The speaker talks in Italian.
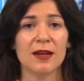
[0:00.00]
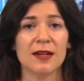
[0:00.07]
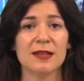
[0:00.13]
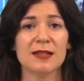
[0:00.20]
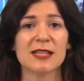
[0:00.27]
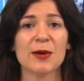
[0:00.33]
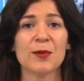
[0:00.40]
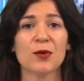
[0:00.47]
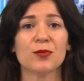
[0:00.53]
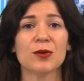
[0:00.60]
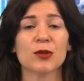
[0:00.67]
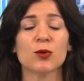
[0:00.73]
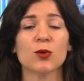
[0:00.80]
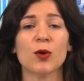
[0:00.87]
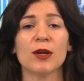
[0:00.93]
Insieme a
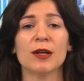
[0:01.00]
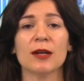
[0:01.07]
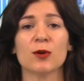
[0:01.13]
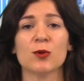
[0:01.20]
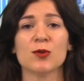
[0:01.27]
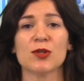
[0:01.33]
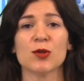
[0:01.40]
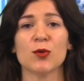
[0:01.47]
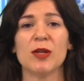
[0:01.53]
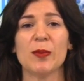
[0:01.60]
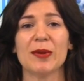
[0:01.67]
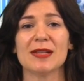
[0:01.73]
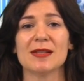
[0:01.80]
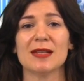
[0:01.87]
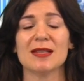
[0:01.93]
Fattori nel Consiglio di
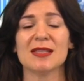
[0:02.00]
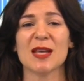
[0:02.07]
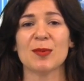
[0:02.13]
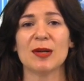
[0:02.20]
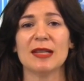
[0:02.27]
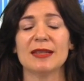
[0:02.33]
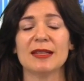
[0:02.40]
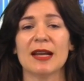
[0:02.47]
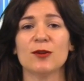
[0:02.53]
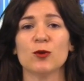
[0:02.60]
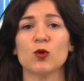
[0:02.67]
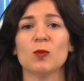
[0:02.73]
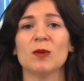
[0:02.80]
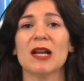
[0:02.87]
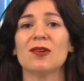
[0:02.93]
Presidenza per il
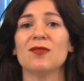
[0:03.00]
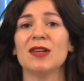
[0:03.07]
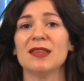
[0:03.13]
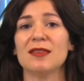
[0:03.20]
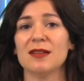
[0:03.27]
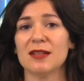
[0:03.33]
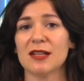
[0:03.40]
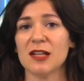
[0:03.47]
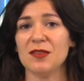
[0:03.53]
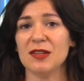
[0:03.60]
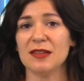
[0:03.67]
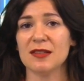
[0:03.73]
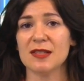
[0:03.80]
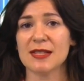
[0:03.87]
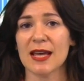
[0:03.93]
triennio
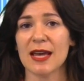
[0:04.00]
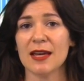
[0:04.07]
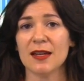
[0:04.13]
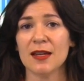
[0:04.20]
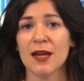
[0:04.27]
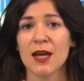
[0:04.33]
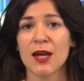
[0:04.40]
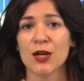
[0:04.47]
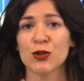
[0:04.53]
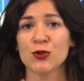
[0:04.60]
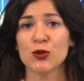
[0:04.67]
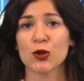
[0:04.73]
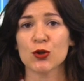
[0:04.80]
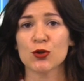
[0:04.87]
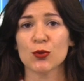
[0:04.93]
2023-26,
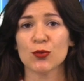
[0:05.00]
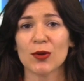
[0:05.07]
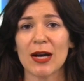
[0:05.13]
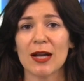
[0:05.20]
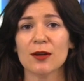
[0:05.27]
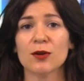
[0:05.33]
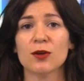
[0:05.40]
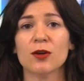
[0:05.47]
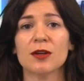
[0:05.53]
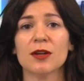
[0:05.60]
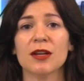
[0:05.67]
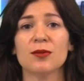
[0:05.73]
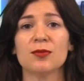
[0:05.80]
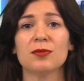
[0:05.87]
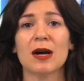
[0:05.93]
Giorgio
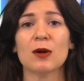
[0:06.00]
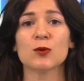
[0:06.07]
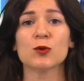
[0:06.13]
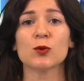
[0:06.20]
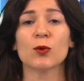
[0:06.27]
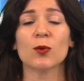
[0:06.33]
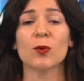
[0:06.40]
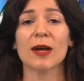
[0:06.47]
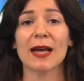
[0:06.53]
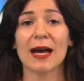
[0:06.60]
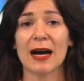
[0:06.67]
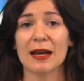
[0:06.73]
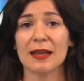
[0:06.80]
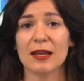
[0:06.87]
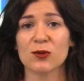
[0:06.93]
Falcon e Fausto
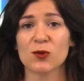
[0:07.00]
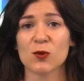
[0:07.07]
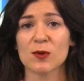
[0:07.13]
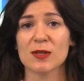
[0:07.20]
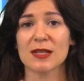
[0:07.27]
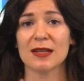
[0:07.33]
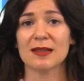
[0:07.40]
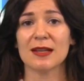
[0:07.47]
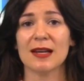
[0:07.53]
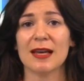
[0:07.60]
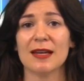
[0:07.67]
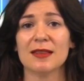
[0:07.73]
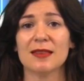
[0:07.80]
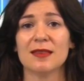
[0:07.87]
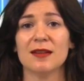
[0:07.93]
Roncaia sono stati
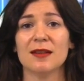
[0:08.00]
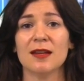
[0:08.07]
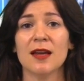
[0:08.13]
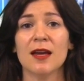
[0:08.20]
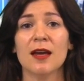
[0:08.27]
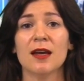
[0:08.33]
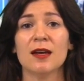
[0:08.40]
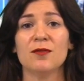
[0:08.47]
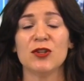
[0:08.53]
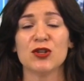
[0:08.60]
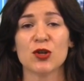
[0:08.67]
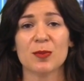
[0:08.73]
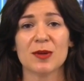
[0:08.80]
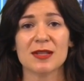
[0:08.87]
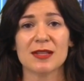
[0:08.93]
eletti
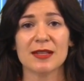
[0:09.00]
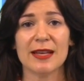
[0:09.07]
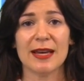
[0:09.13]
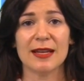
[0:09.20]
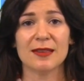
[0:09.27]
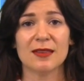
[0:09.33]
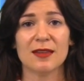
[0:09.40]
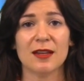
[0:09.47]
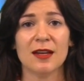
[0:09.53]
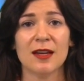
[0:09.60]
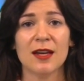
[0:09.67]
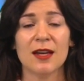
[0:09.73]
vicepresidenti,